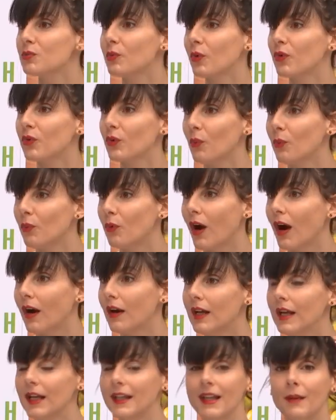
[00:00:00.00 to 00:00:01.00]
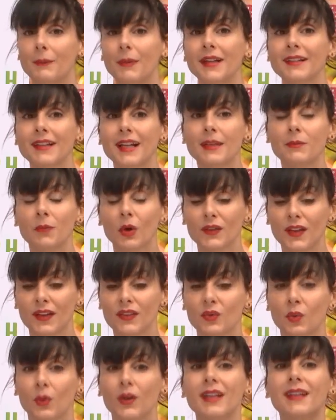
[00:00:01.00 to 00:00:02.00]
pour son poids. Mm. Il n'y a pas une
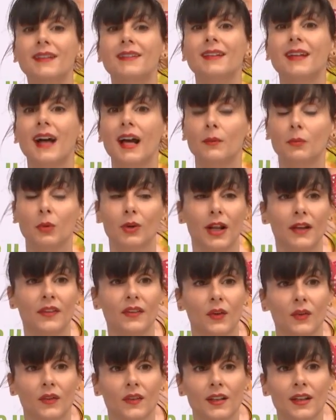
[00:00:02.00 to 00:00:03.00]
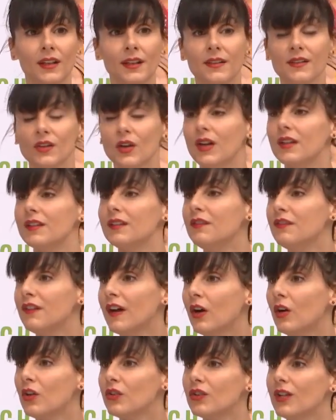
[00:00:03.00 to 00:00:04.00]
alimentation idéale pour la santé qui serait
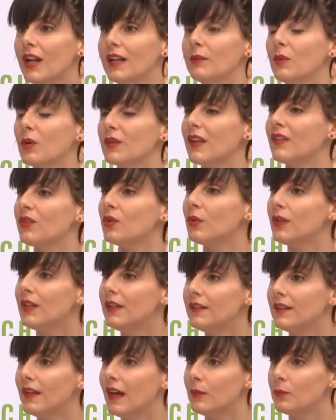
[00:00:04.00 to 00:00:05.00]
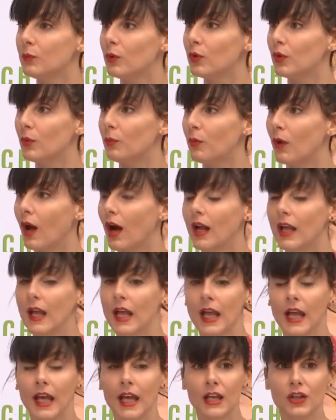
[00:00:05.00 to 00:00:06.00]
différente de l'alimentation idéale pour le poids. Mm.
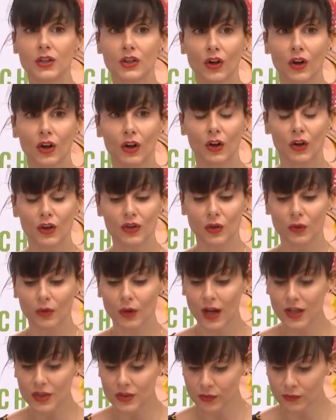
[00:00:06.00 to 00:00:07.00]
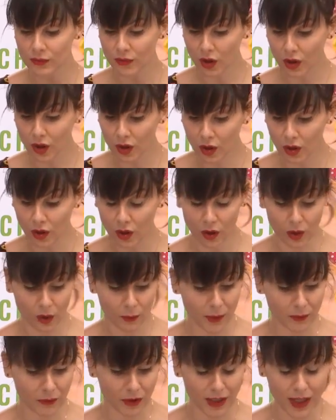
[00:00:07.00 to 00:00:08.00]
Et j'encourage souvent euh,
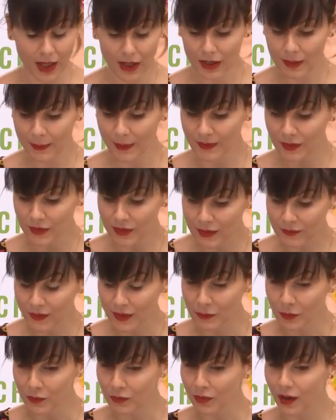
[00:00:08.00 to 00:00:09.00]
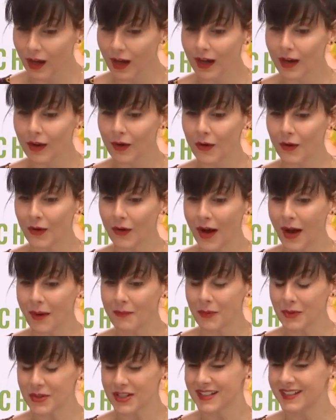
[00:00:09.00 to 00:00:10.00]
ben voilà, les personnes qui viennent me voir euh, à
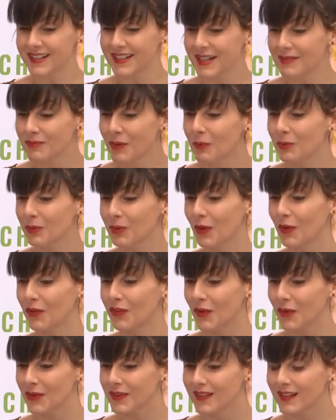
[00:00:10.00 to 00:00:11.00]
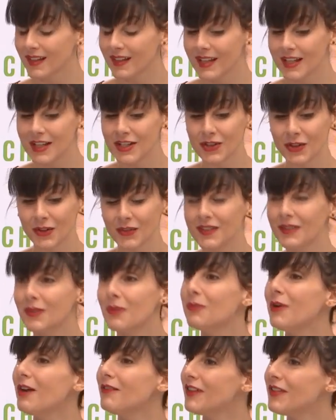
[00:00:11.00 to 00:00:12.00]
manger sainement pour leur santé et je leur dis le
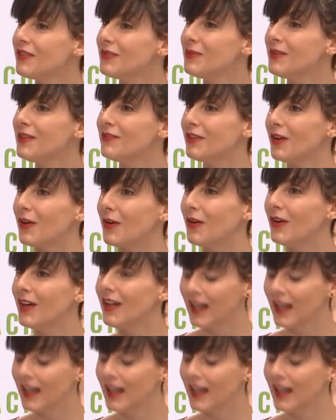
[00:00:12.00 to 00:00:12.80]
poids va suivre.